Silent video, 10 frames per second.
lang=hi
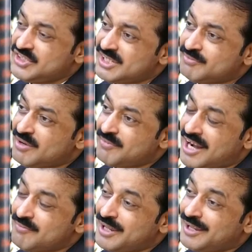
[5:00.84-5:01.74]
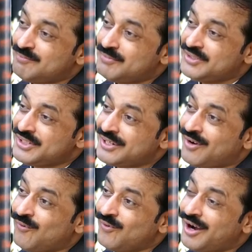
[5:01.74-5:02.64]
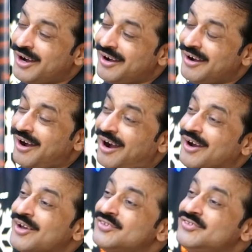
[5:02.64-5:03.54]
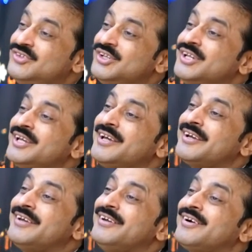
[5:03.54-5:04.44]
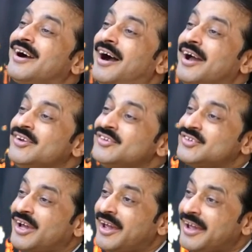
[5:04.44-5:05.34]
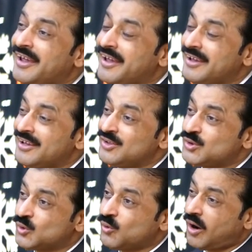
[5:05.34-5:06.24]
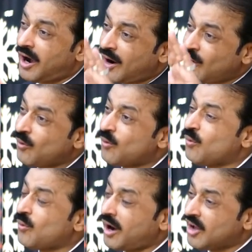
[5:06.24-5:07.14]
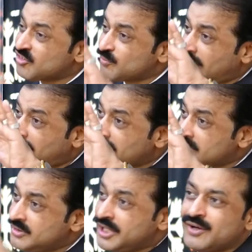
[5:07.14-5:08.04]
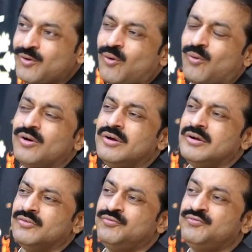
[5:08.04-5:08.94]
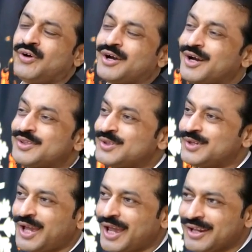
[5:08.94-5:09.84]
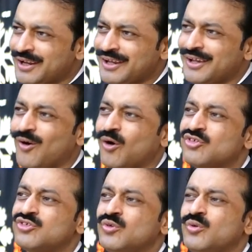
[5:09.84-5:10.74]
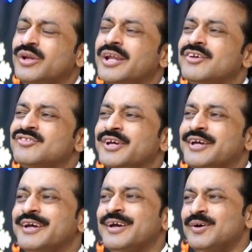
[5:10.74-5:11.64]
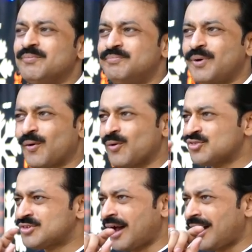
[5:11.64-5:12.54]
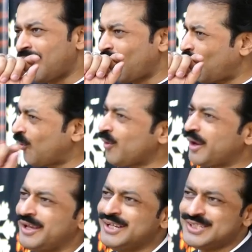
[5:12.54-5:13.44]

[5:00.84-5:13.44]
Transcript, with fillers: एम के बारे में मैं ये कहूँगा अगर जीने की ख्वाहिश है तो आओ आजमा देखो फकत कहने और सुनने से भरोसा हो नहीं